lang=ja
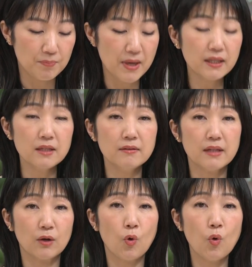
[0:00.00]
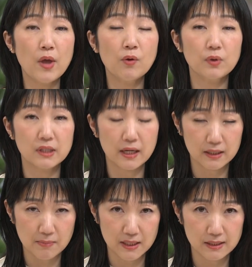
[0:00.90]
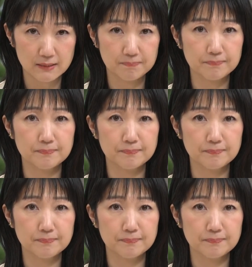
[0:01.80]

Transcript: 北京で公演を開きます